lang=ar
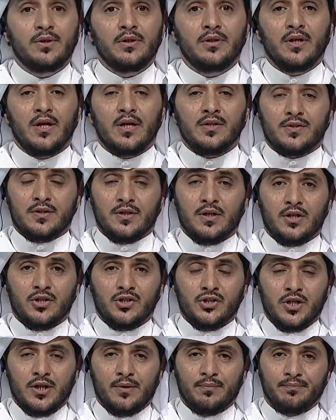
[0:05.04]
بن ناصر
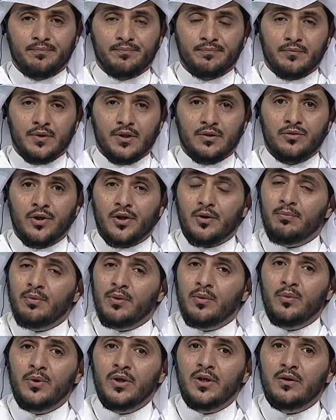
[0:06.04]
الخشيم
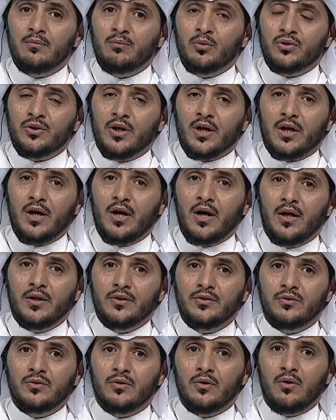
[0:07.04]
تربوي
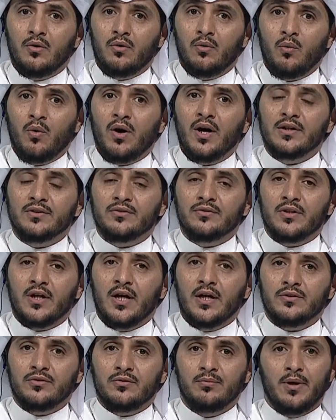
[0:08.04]
متقاعد
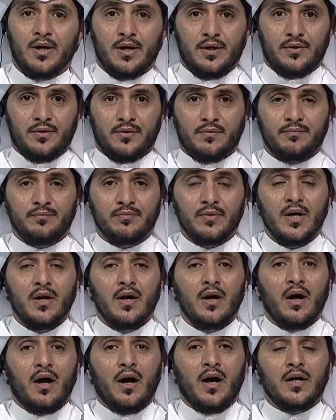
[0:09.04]
وخطاط ماهر.
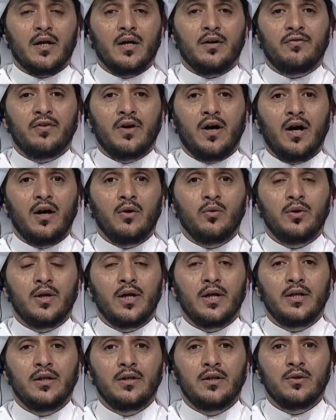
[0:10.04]
عكف
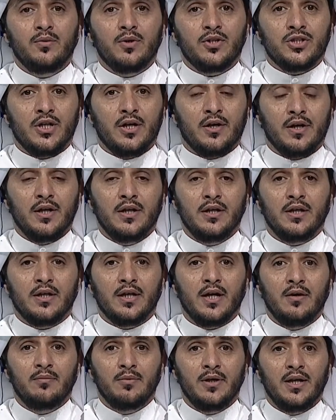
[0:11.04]
حولين وشهرين
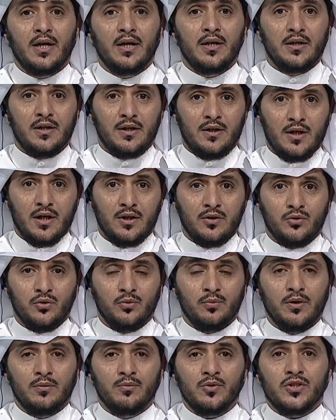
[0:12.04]
كاملين
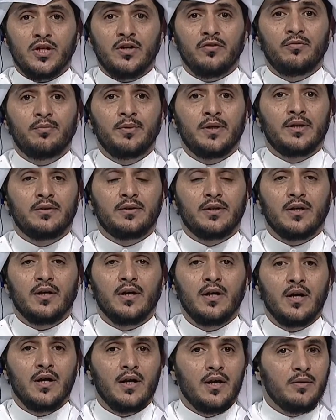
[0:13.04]
يكتب المصحف بيده،
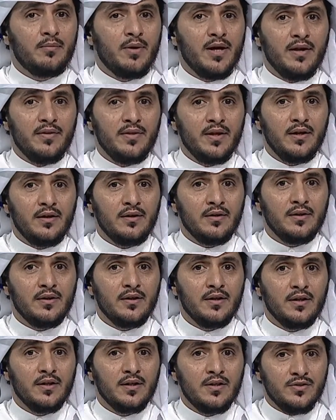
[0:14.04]
لماذا؟
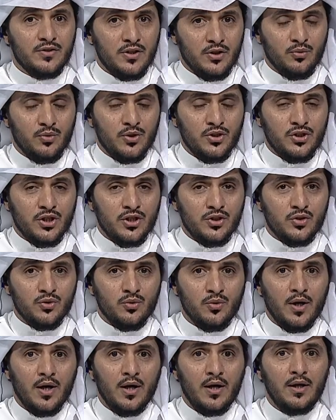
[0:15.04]
سنوجه
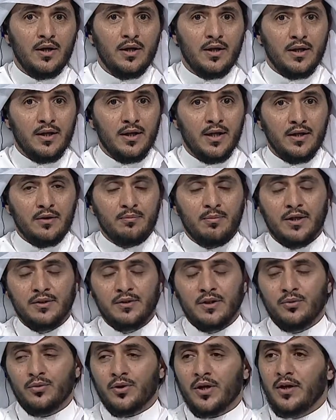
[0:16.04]
السؤال اليه بعد
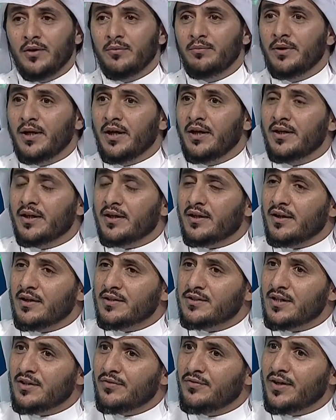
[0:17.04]
ان ارحب به حياك الله
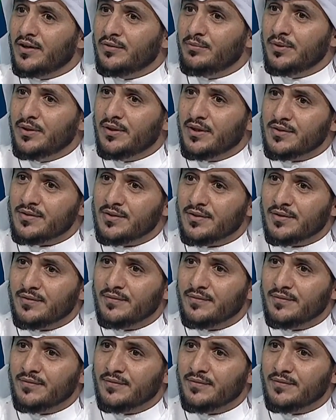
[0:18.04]
استاذ فهد بن ناصر.